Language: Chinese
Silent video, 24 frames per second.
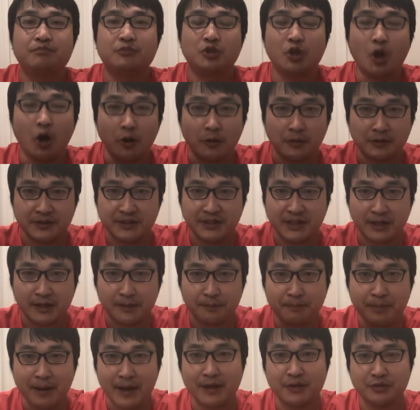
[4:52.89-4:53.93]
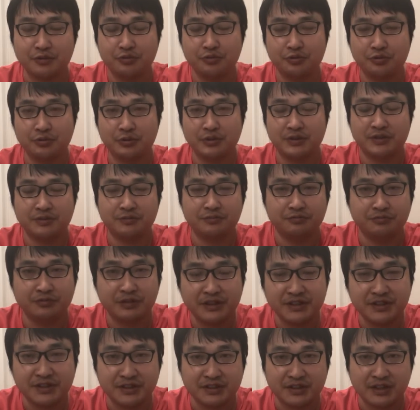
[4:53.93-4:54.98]
捅向了派出所的这五
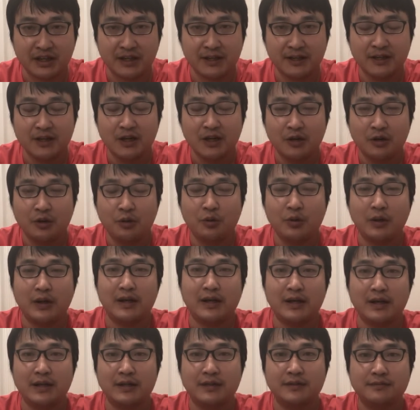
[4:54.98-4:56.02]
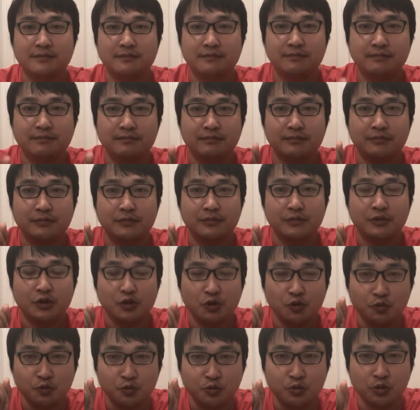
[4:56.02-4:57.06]
个警察，换来了
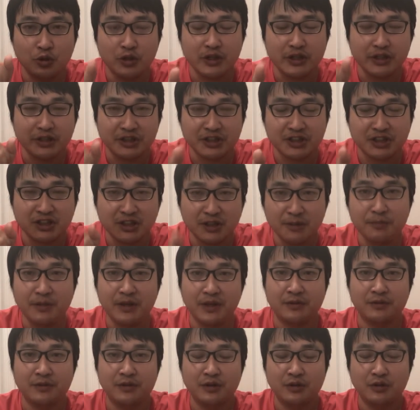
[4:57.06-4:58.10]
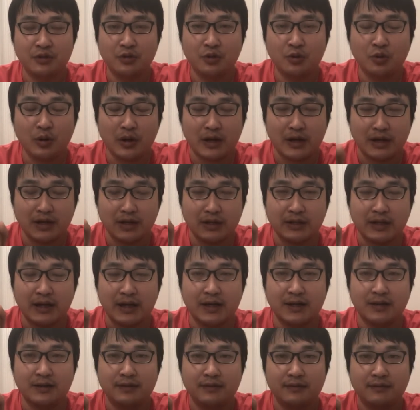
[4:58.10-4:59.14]
用五个人的生命换来了
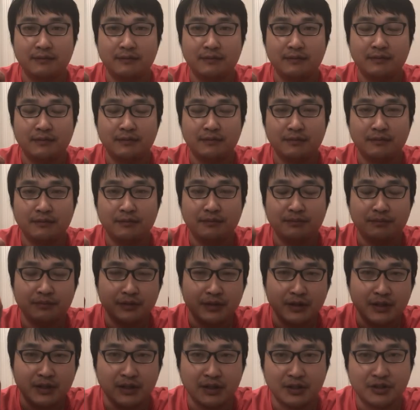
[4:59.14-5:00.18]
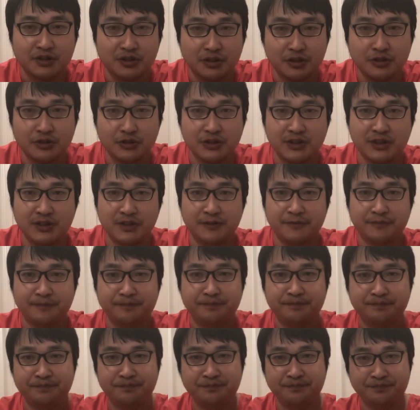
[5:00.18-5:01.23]
他一个生殖器。
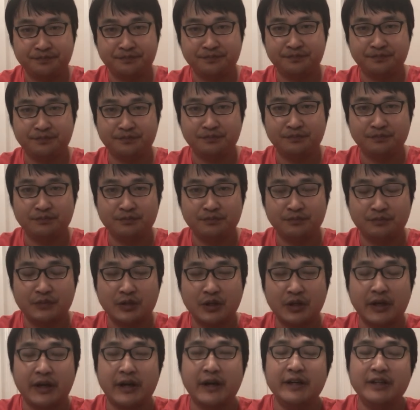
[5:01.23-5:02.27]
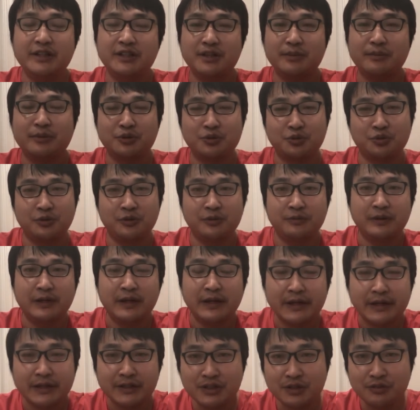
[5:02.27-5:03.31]
可以这么说，
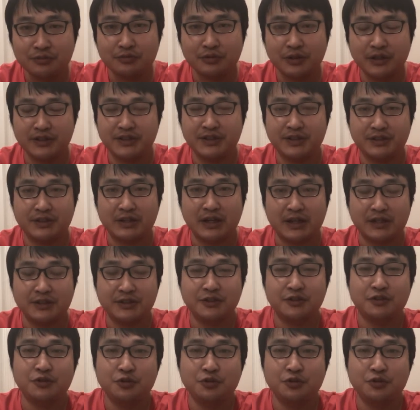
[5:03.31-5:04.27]
这五个警察是